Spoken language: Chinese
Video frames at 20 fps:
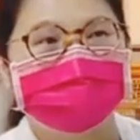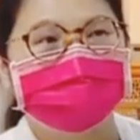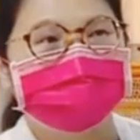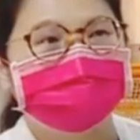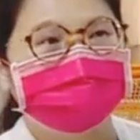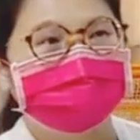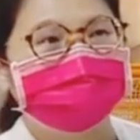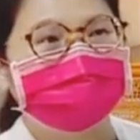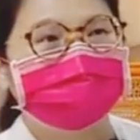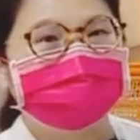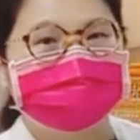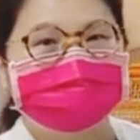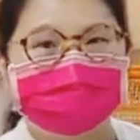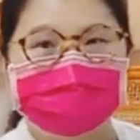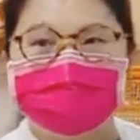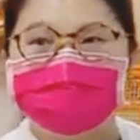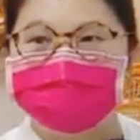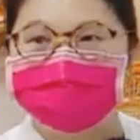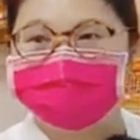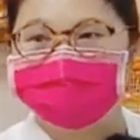的布施，
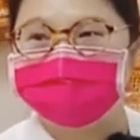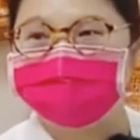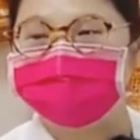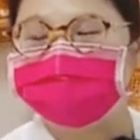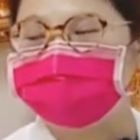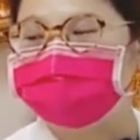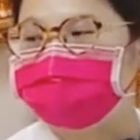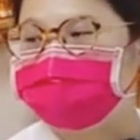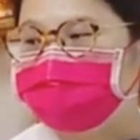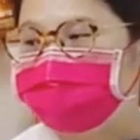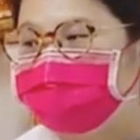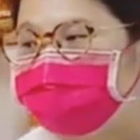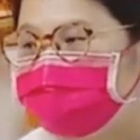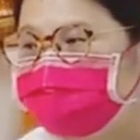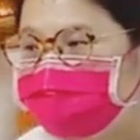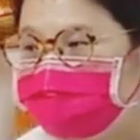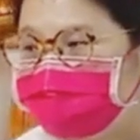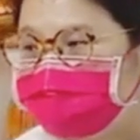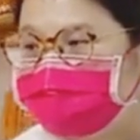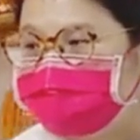像我们到
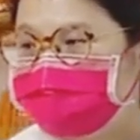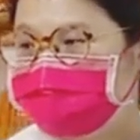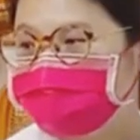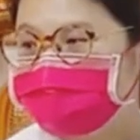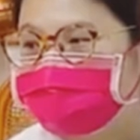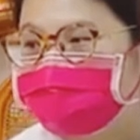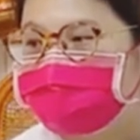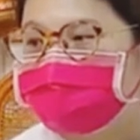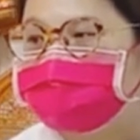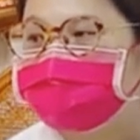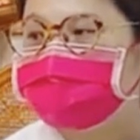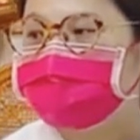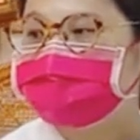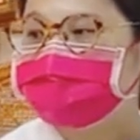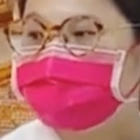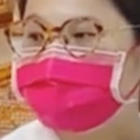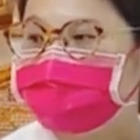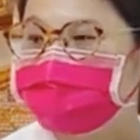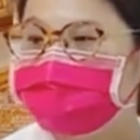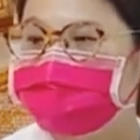场会不会有一些
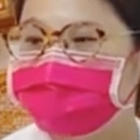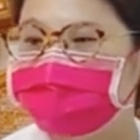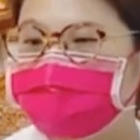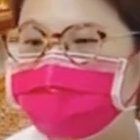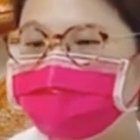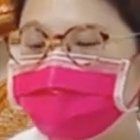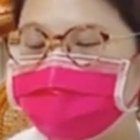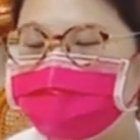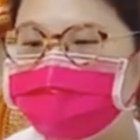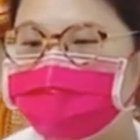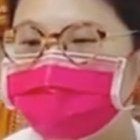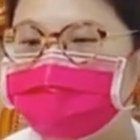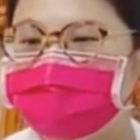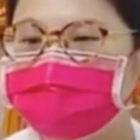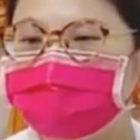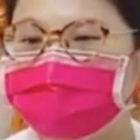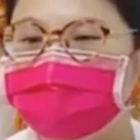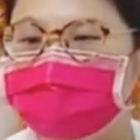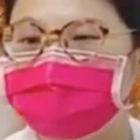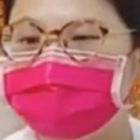认供，很
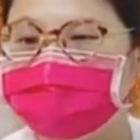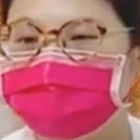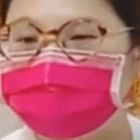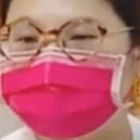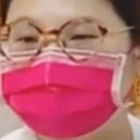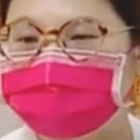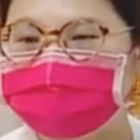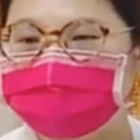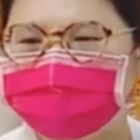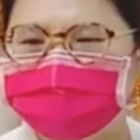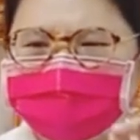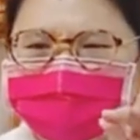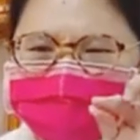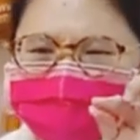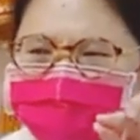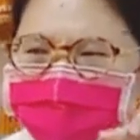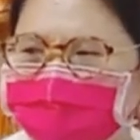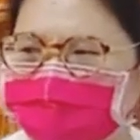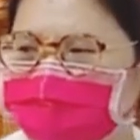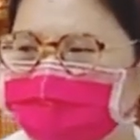小额啊，
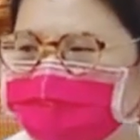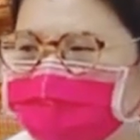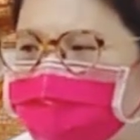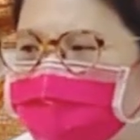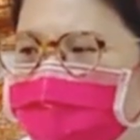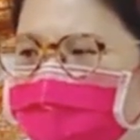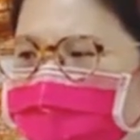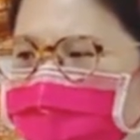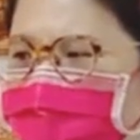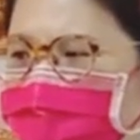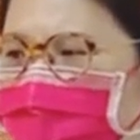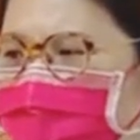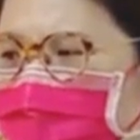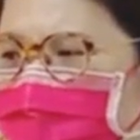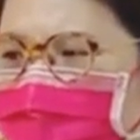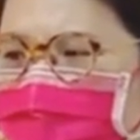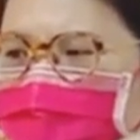一点点，那道